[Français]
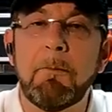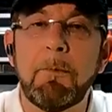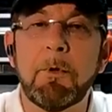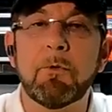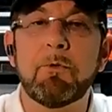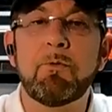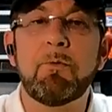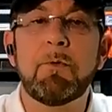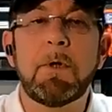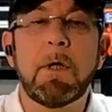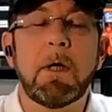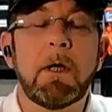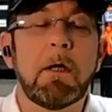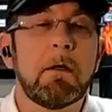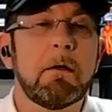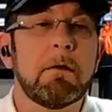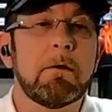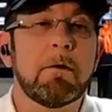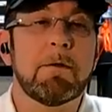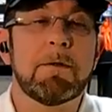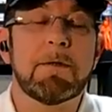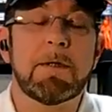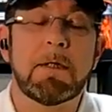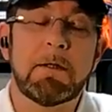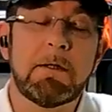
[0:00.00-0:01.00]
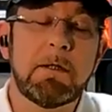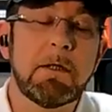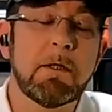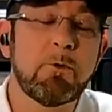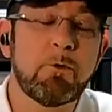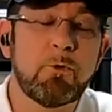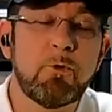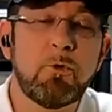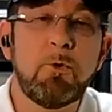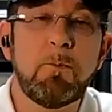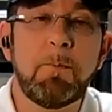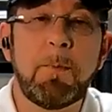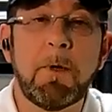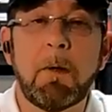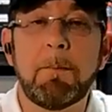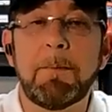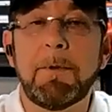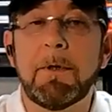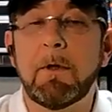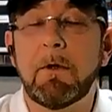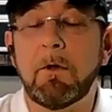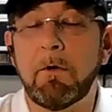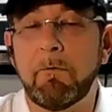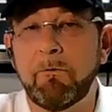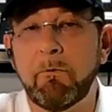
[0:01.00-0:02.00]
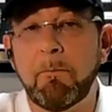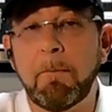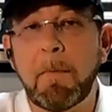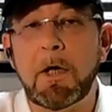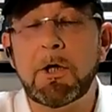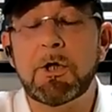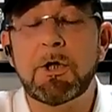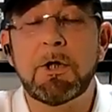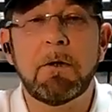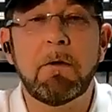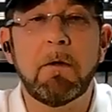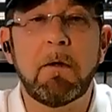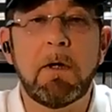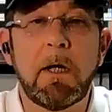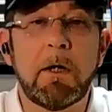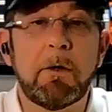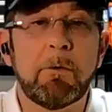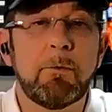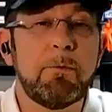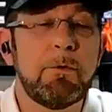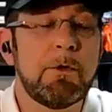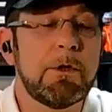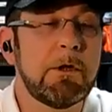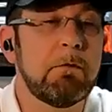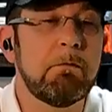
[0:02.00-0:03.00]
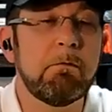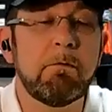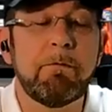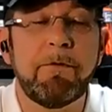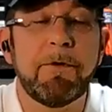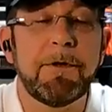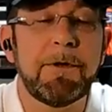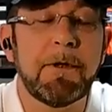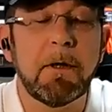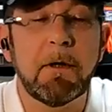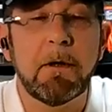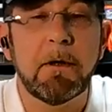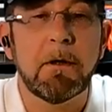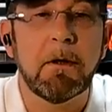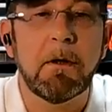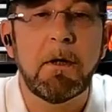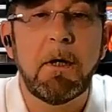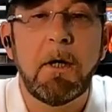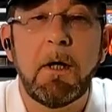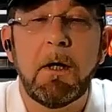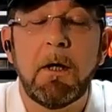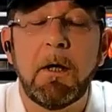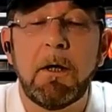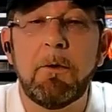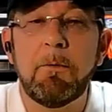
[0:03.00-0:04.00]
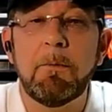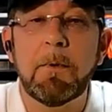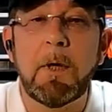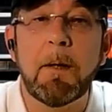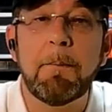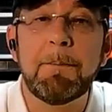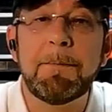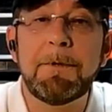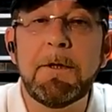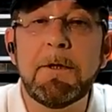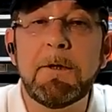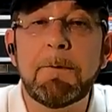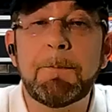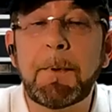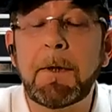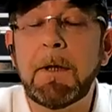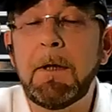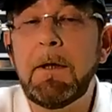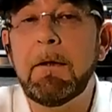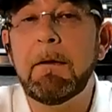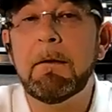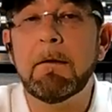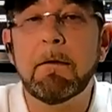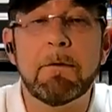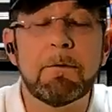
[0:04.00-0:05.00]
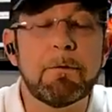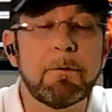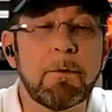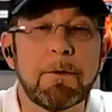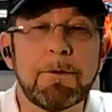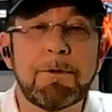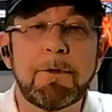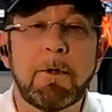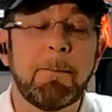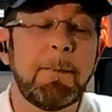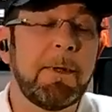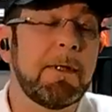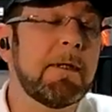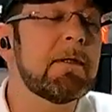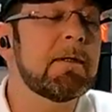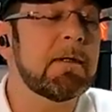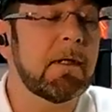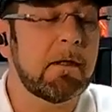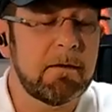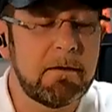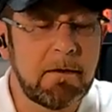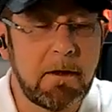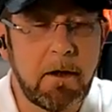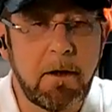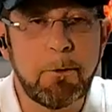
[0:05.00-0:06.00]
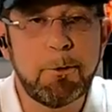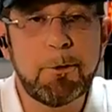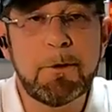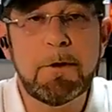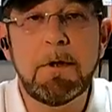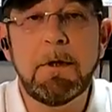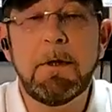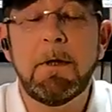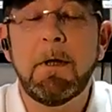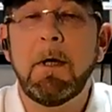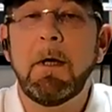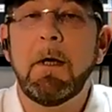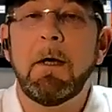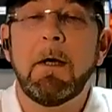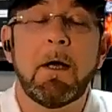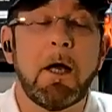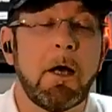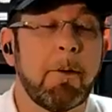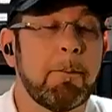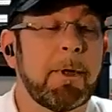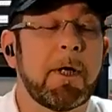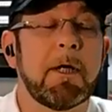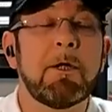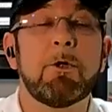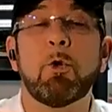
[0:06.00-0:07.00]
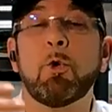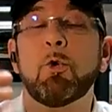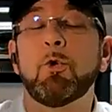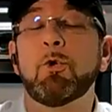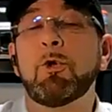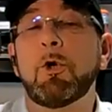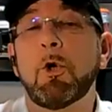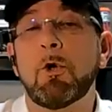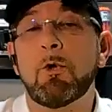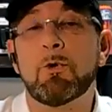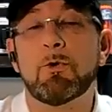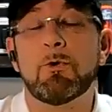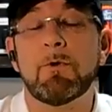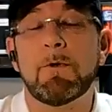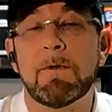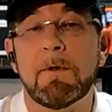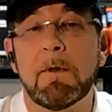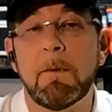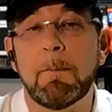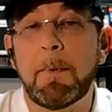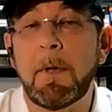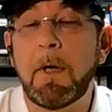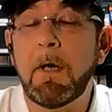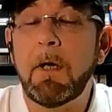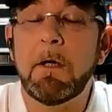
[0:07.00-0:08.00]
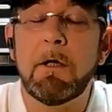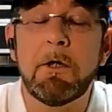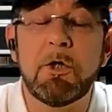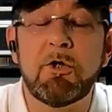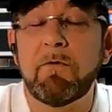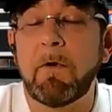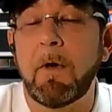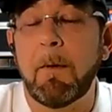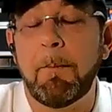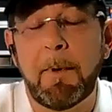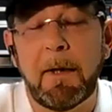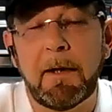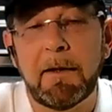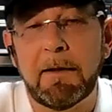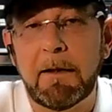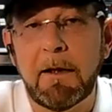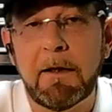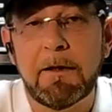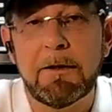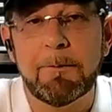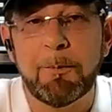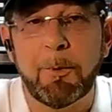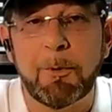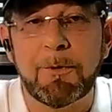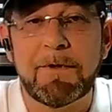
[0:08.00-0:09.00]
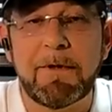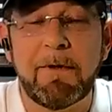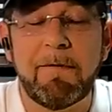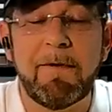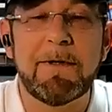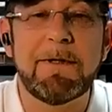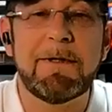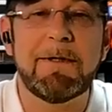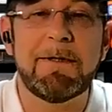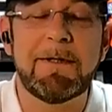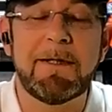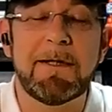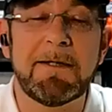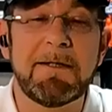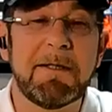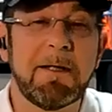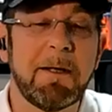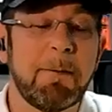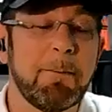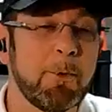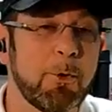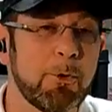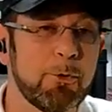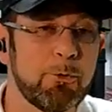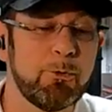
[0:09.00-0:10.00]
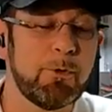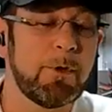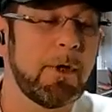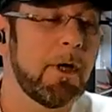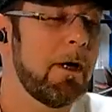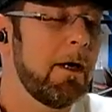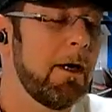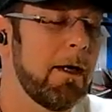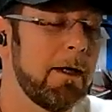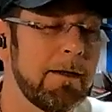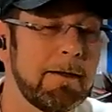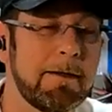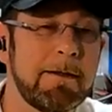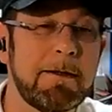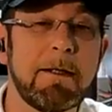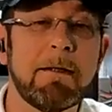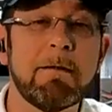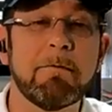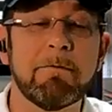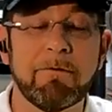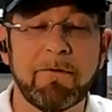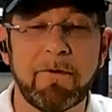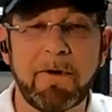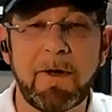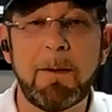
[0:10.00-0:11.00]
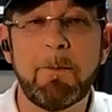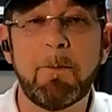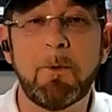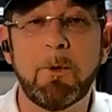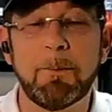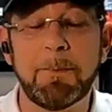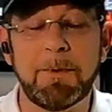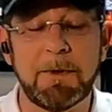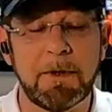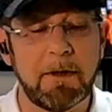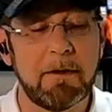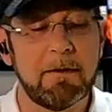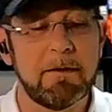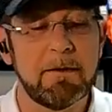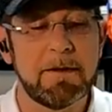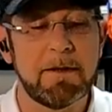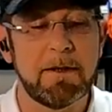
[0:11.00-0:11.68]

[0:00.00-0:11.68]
Mais en tout cas, euh, ça tient super bien quand vous marchez dans la rue. Si vous faites un, petit sprint euh, sur 100 mètres, ça tient aussi. Après, dans le temps, je ne sais pas et je ne ferai pas le test pour savoir si ça tient. Mais en tout cas, elles tiennent vraiment bien.